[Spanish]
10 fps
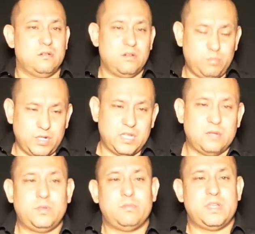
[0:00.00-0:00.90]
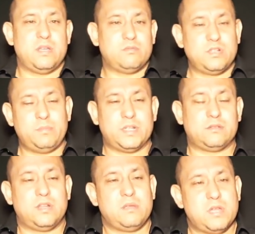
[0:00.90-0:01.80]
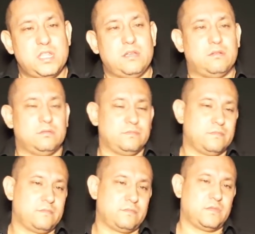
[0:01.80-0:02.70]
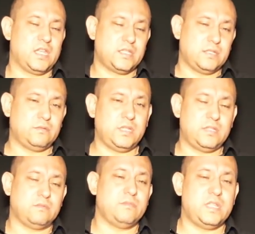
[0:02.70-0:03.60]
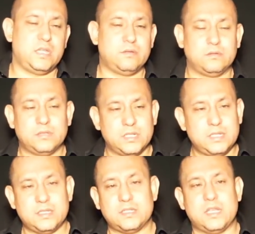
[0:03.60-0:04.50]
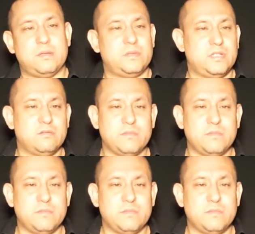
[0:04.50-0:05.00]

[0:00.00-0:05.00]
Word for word: Hoy, por ejemplo, me llamó una persona y me dijo, es que tú tienes un video donde dices que debes de